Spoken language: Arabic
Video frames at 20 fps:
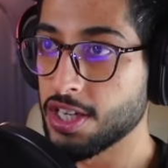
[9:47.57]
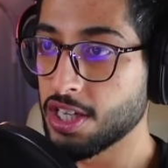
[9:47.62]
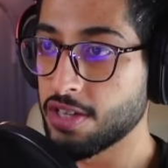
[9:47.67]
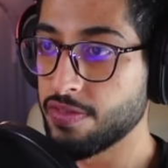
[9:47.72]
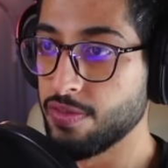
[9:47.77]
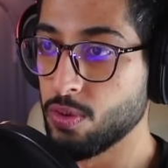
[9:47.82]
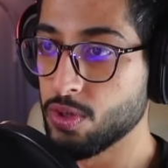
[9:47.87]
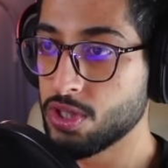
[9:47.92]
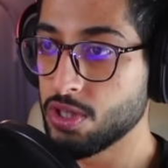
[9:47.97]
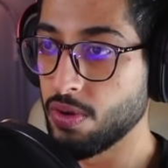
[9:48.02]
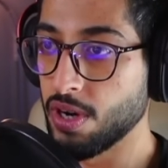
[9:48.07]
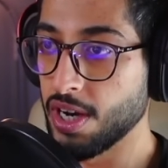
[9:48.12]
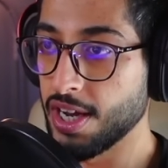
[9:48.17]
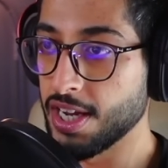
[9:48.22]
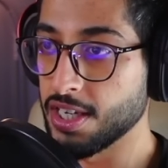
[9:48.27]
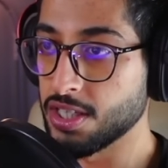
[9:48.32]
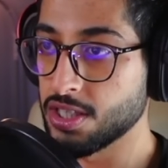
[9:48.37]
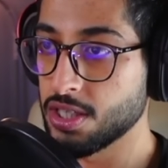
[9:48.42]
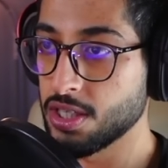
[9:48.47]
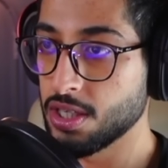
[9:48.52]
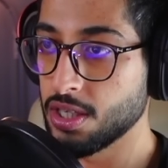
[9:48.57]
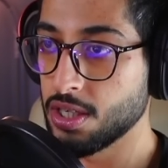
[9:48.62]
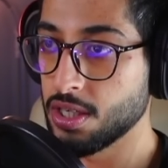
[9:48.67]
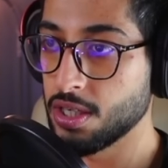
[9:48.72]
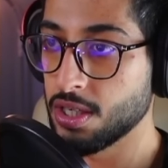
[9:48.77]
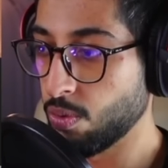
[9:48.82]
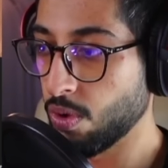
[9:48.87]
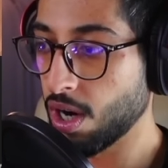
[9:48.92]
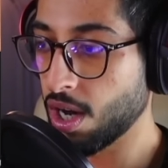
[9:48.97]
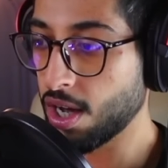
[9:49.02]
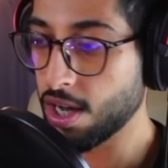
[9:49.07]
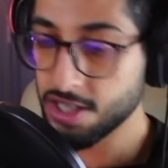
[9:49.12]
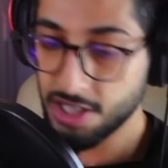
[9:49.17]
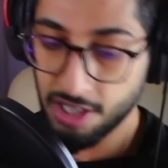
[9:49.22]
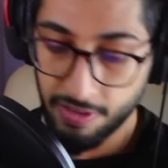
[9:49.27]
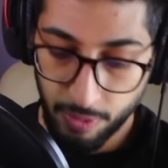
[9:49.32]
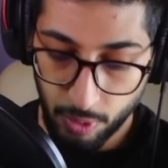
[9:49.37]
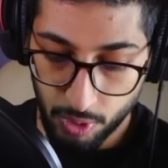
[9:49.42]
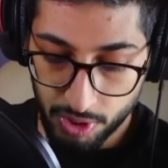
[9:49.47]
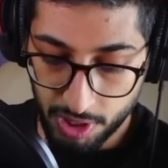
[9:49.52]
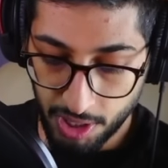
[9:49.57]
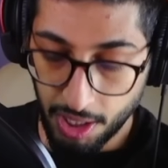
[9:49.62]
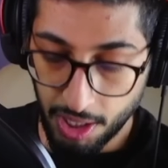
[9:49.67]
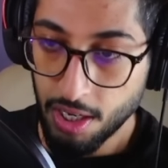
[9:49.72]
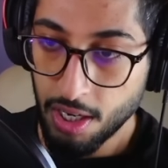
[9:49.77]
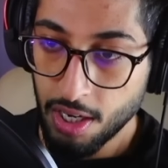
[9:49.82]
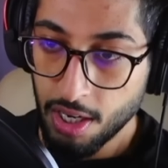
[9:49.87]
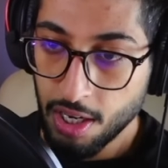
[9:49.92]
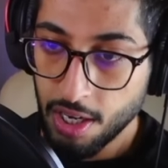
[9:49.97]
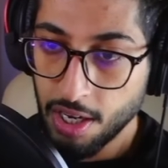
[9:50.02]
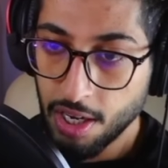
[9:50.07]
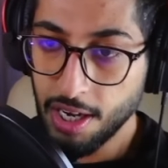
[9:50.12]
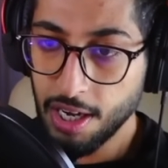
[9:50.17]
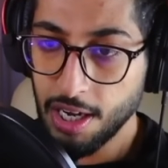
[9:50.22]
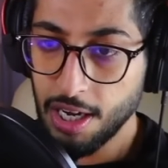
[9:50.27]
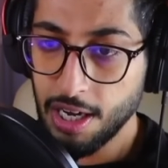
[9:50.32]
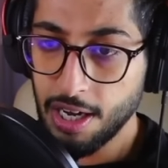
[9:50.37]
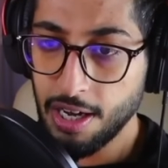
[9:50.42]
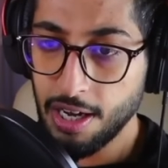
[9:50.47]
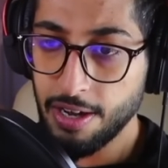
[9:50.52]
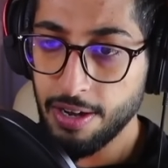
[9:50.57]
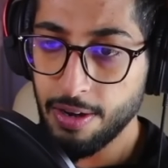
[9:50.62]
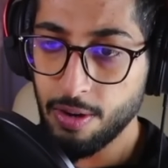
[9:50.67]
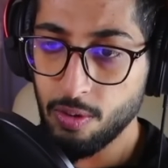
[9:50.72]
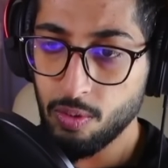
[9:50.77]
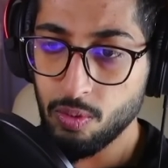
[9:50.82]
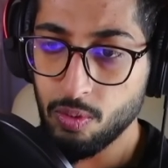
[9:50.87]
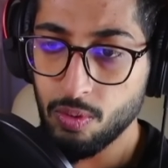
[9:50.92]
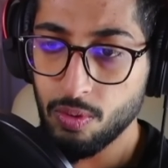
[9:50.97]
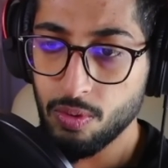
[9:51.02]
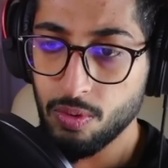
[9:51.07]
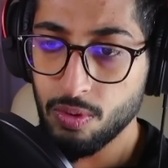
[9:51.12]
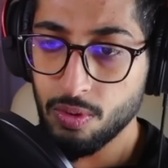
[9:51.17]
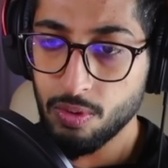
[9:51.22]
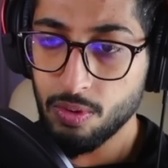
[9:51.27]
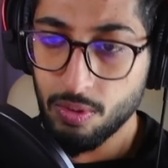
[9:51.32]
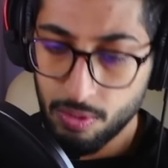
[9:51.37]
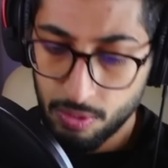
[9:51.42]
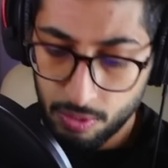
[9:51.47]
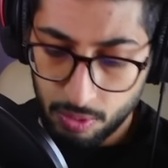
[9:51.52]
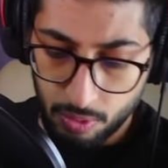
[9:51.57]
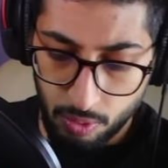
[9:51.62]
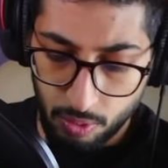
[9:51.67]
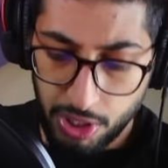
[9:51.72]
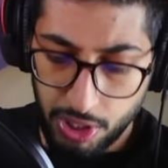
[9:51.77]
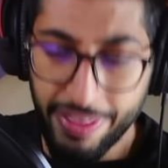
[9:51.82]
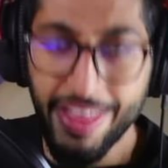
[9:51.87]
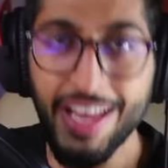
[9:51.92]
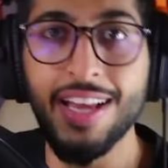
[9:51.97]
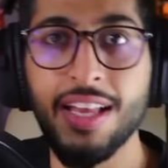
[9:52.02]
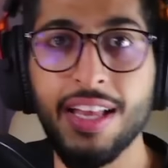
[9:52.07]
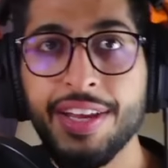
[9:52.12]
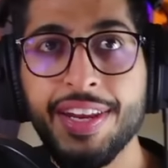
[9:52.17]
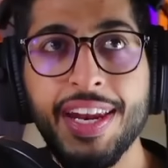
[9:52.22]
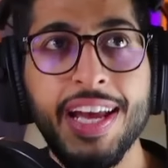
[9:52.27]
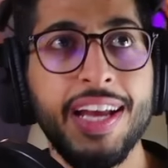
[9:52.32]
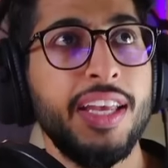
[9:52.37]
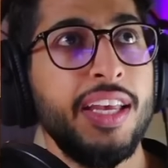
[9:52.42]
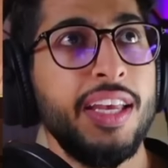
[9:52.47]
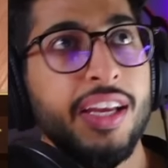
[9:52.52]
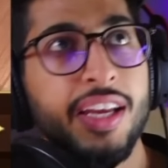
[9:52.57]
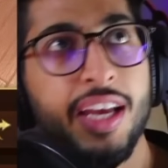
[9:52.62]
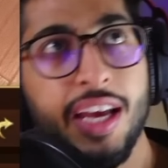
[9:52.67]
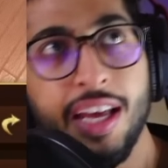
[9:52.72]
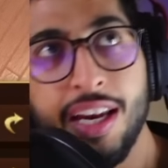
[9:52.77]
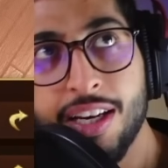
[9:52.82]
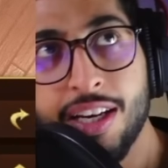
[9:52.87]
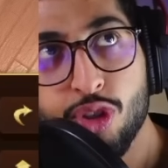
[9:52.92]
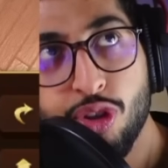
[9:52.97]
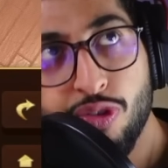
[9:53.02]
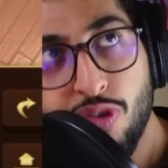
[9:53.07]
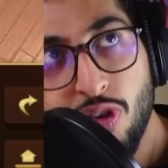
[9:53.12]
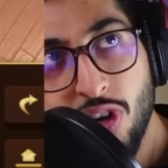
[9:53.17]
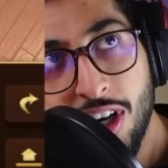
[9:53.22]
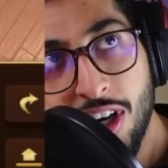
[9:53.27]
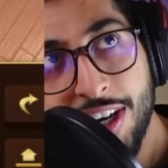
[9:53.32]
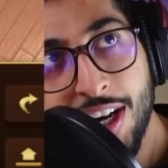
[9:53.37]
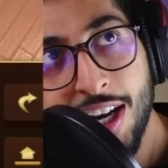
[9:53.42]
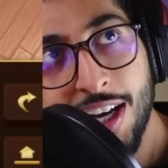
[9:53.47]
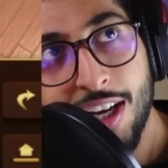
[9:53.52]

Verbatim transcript: خلصت فلوسي ولا ايش؟ اي والله خلصت فلوسي آه وش هذاك اللي هناك يا عيال تشوفون اللي